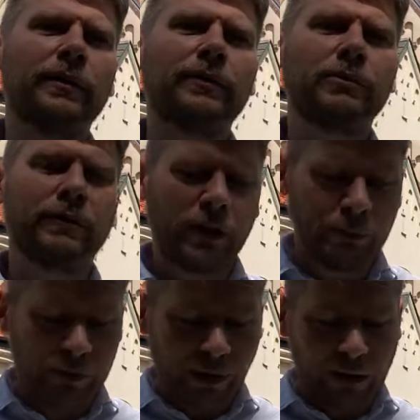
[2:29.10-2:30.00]
w słowach
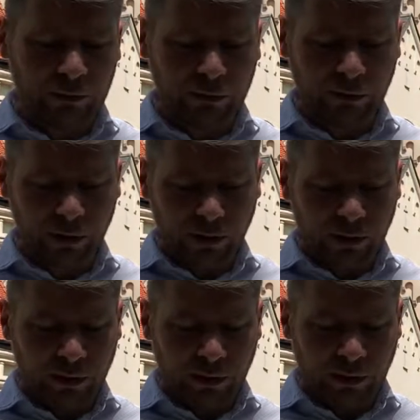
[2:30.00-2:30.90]
psalmu
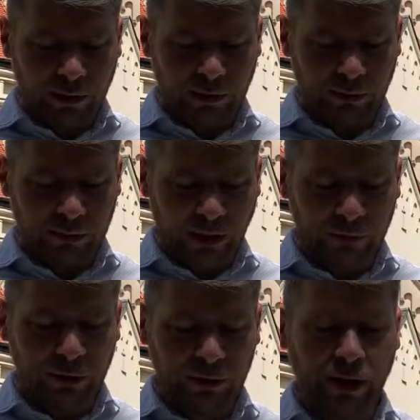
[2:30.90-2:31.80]
e,
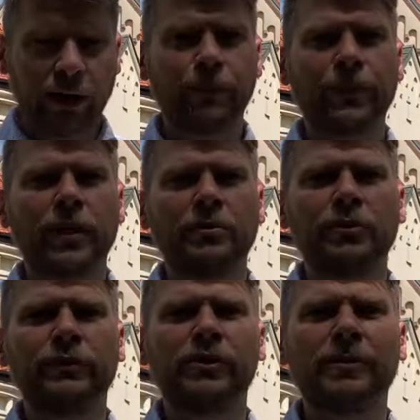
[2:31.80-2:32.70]
psalmista
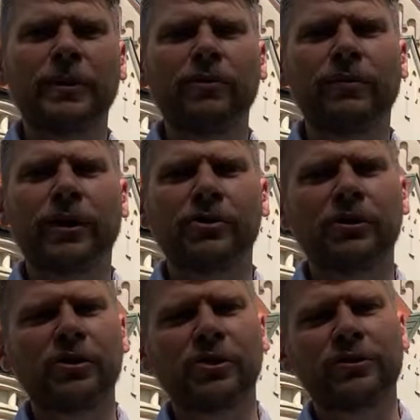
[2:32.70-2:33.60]
mówi, że miał
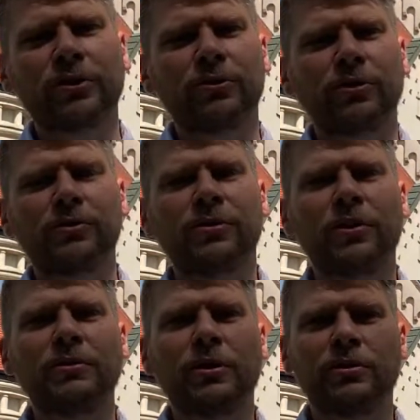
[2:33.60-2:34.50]
wrażenie, że jest
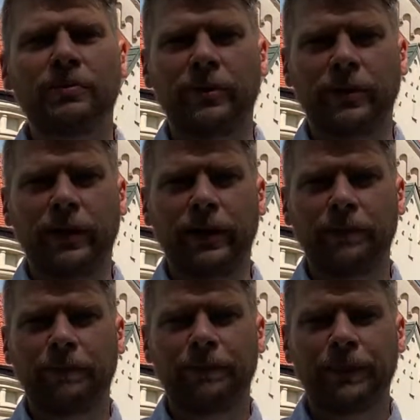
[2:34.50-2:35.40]
odtrącony od Boga,
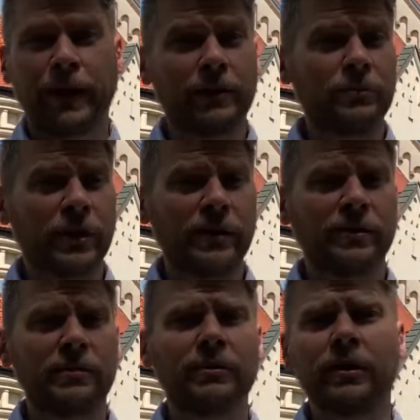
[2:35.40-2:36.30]
a
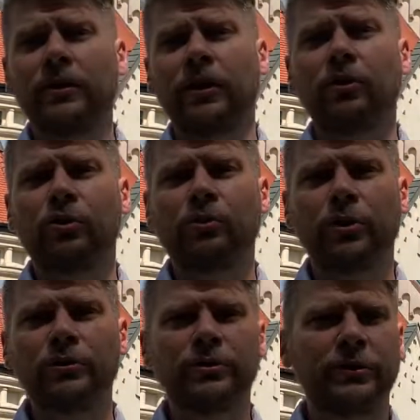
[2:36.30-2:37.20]
tymczasem ten jego
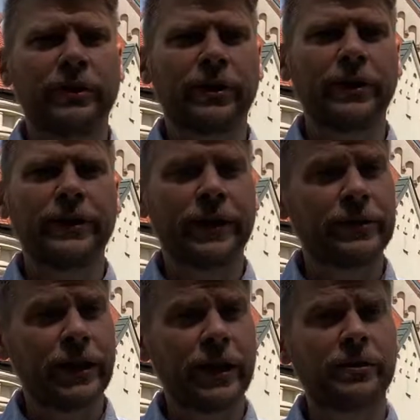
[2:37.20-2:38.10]
głos, to jego, ta,
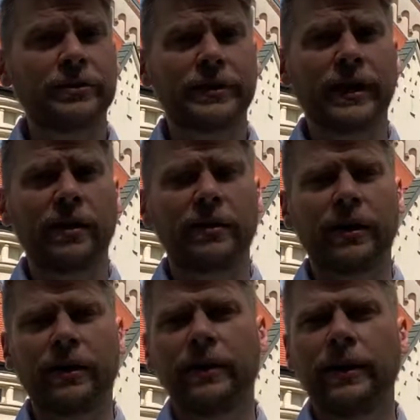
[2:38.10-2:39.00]
ta jego
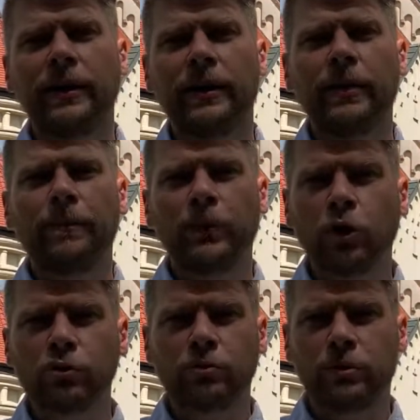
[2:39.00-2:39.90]
skarga
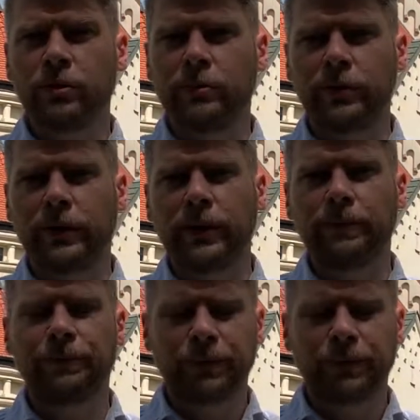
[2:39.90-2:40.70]
doszły do Boga.